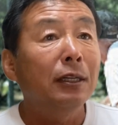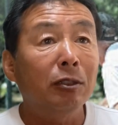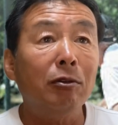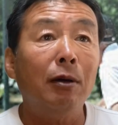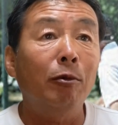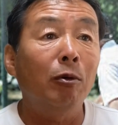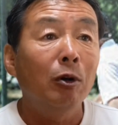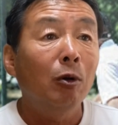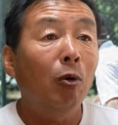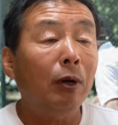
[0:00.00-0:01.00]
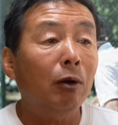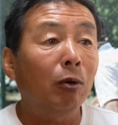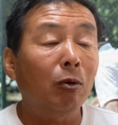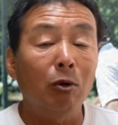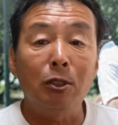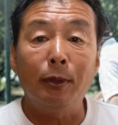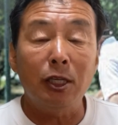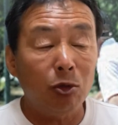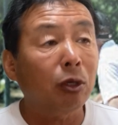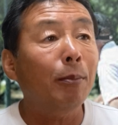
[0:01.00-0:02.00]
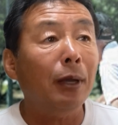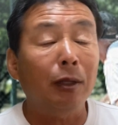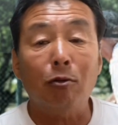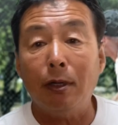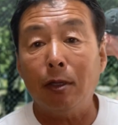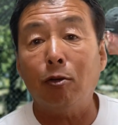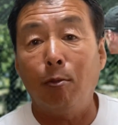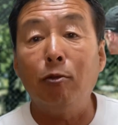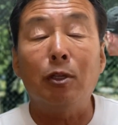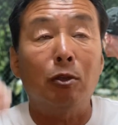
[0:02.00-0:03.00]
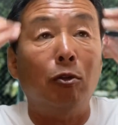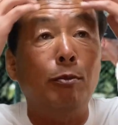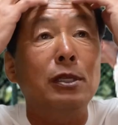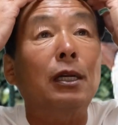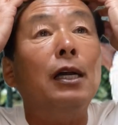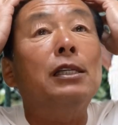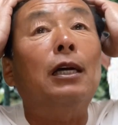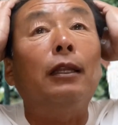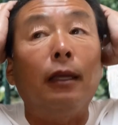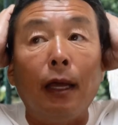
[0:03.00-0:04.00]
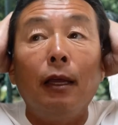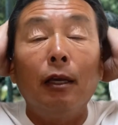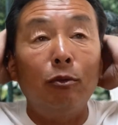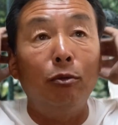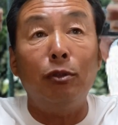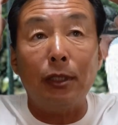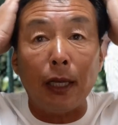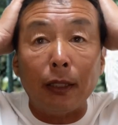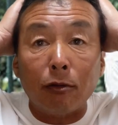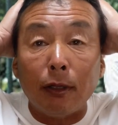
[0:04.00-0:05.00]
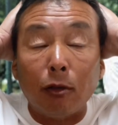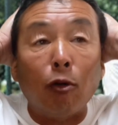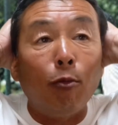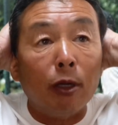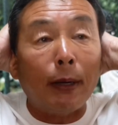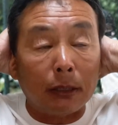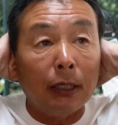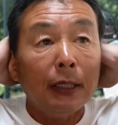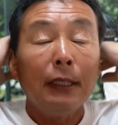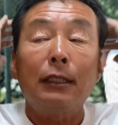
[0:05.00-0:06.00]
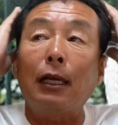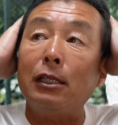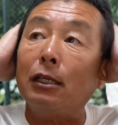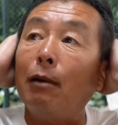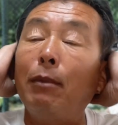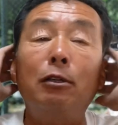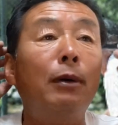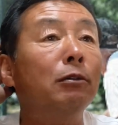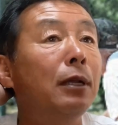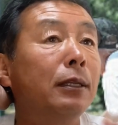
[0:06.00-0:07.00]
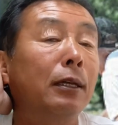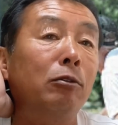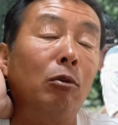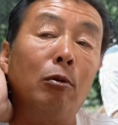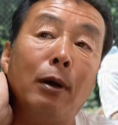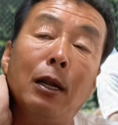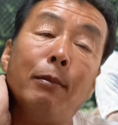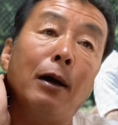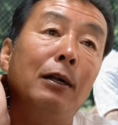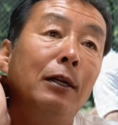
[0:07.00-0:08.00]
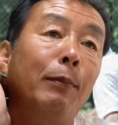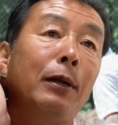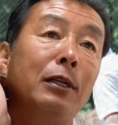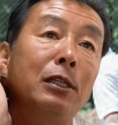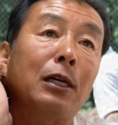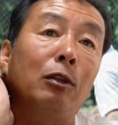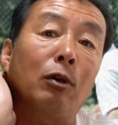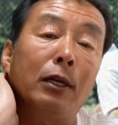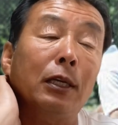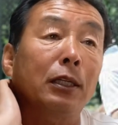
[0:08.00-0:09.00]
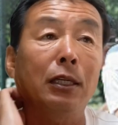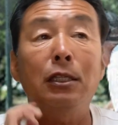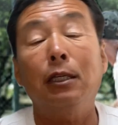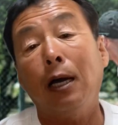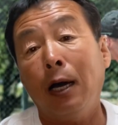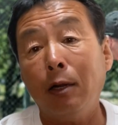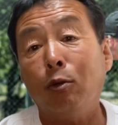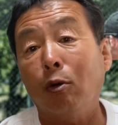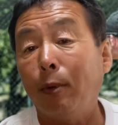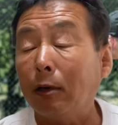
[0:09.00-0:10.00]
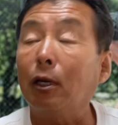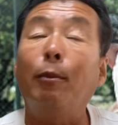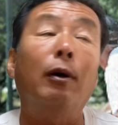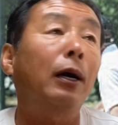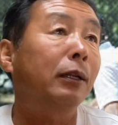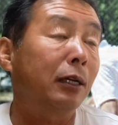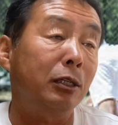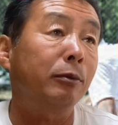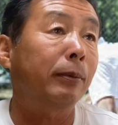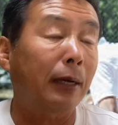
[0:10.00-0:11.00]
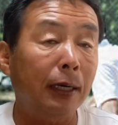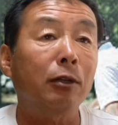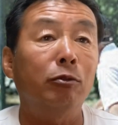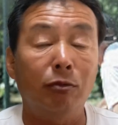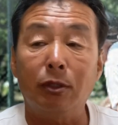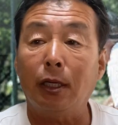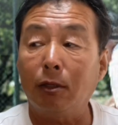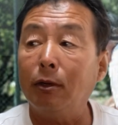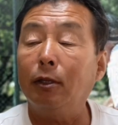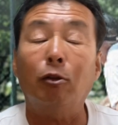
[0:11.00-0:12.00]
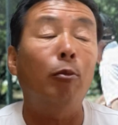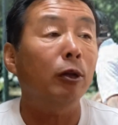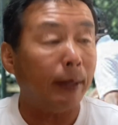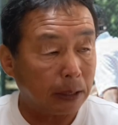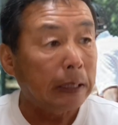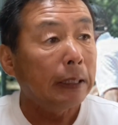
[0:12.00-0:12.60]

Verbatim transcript: それはもう他のコーチもね、一生懸命やってくれてると思うんですよ。その短い時間でね、工夫してやってくれてると思います。3時間丸々ね、できるところもあれば、やっぱり2時間とか下手したら1時間半のところもあるかもわかんないし、かなり工夫してやってくれてると思います。